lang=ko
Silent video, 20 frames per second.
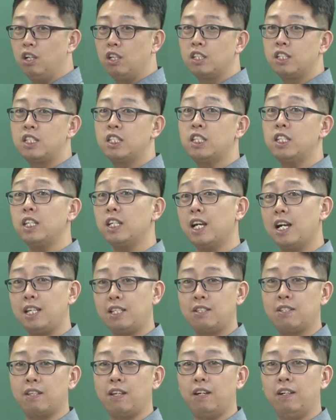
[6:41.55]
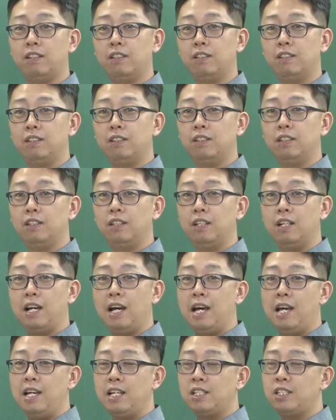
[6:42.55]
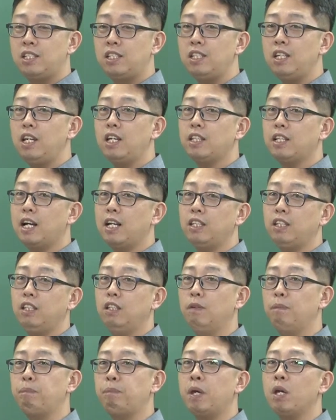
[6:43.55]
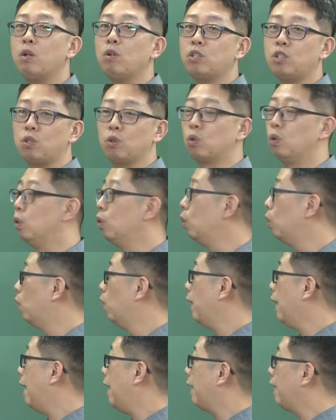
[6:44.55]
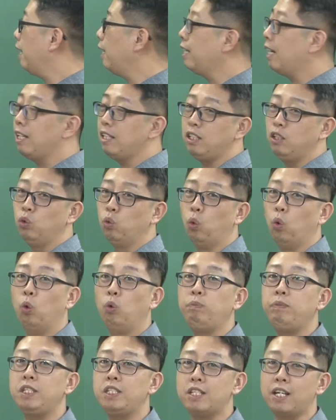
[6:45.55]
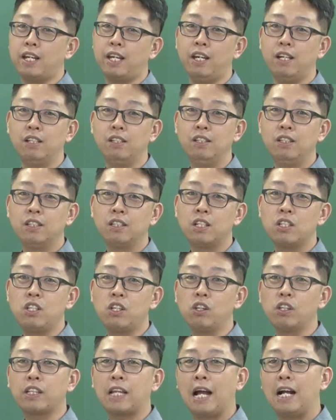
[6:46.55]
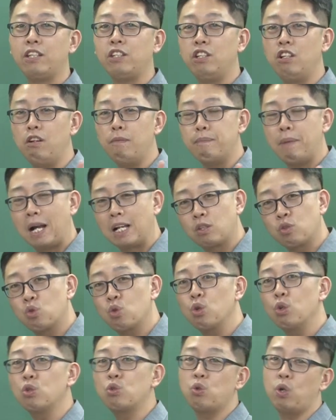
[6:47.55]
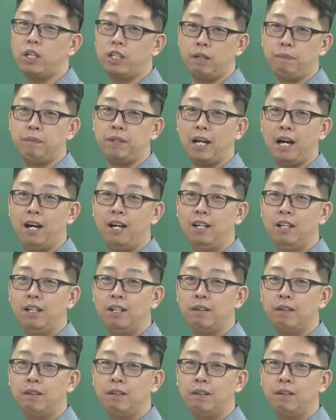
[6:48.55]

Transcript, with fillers: C가 있어요. C에 단위는 페롯이고 아래 단위는 옴이잖아요. 그래서 이걸 단위를 맞춰줘야 됩니다.